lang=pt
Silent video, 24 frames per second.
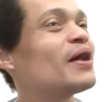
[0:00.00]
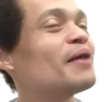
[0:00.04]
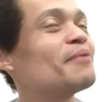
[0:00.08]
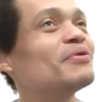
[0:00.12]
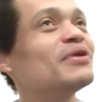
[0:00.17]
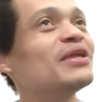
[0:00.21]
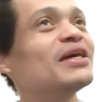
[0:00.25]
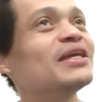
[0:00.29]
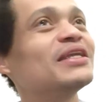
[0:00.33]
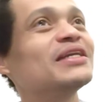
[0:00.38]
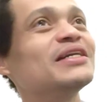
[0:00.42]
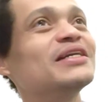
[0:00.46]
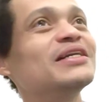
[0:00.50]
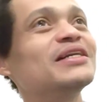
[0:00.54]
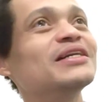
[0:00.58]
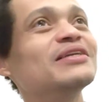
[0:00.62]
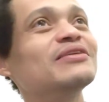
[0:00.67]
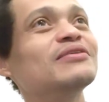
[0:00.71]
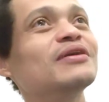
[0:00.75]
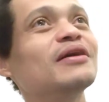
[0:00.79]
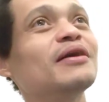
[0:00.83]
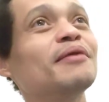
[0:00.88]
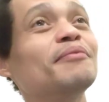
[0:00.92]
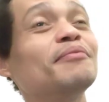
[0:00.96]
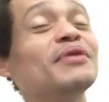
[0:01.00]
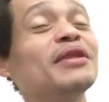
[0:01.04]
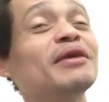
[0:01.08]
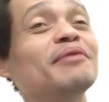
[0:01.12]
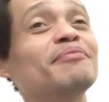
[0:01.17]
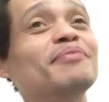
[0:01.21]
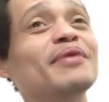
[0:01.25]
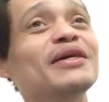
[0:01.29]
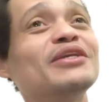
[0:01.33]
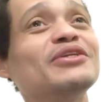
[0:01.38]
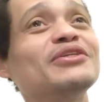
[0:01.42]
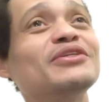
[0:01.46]
A mulher ligando, a
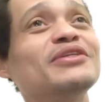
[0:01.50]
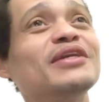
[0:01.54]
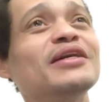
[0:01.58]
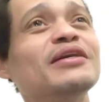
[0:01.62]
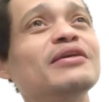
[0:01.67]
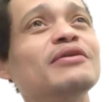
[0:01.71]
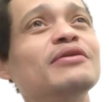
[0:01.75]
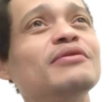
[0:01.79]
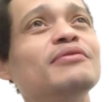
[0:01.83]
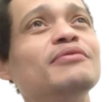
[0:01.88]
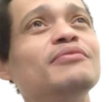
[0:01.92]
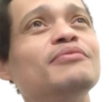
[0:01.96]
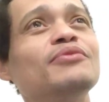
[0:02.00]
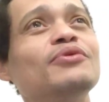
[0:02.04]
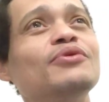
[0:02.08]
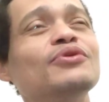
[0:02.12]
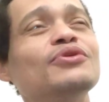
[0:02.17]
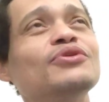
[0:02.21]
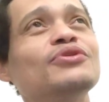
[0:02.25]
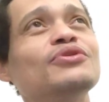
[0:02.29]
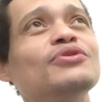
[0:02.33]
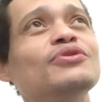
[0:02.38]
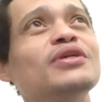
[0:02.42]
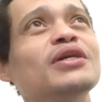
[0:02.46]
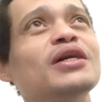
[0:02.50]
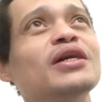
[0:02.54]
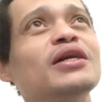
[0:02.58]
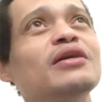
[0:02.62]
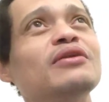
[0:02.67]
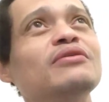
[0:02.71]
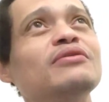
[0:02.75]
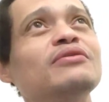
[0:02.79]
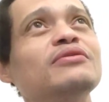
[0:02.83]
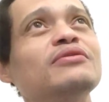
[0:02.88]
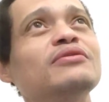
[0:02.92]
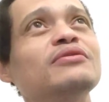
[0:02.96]
mulher pede, né? Moço, eu
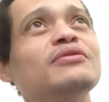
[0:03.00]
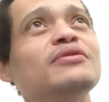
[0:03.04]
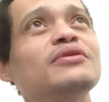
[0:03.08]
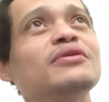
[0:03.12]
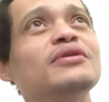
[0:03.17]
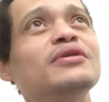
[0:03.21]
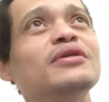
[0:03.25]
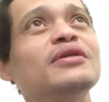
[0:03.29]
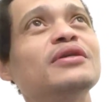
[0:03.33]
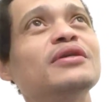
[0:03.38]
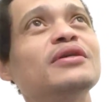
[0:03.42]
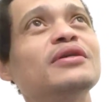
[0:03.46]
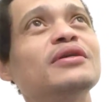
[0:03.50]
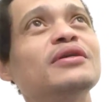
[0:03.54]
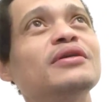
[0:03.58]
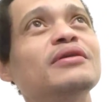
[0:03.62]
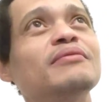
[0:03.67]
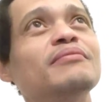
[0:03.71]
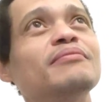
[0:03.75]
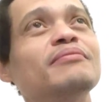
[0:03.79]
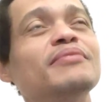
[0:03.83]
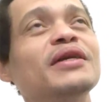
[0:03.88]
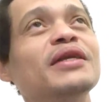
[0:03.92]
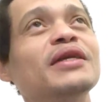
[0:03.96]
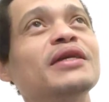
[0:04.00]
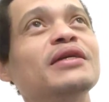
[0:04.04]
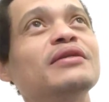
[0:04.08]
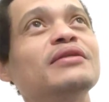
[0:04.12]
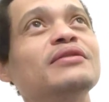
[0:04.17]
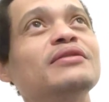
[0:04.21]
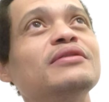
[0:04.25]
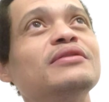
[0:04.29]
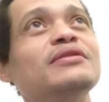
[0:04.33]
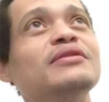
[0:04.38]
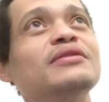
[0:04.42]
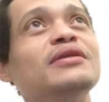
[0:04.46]
quero. Peraí.
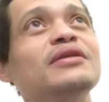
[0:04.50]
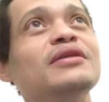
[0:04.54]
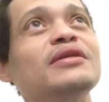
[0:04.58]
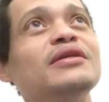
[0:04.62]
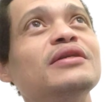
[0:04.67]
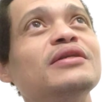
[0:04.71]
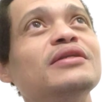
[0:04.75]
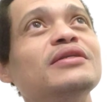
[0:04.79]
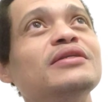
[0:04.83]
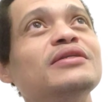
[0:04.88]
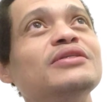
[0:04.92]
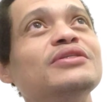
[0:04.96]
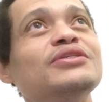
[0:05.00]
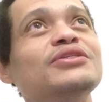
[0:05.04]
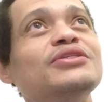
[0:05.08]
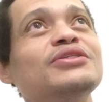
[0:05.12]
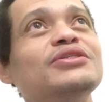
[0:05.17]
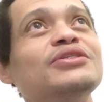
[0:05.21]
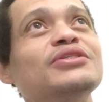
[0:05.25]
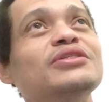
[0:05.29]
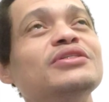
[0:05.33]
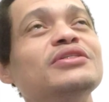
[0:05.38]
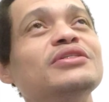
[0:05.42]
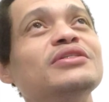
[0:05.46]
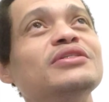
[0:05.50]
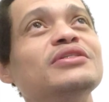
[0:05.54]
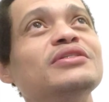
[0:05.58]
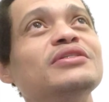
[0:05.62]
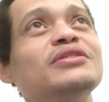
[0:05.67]
Três.